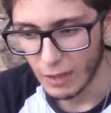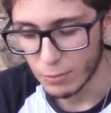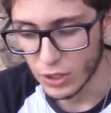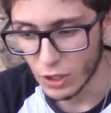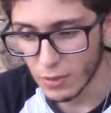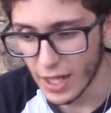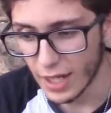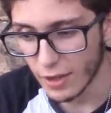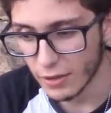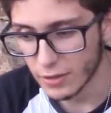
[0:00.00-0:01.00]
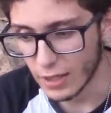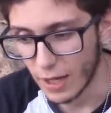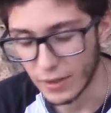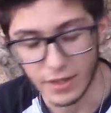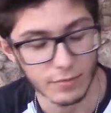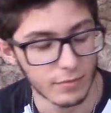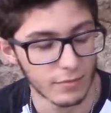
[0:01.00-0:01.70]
Pues yo he viajado, a ver,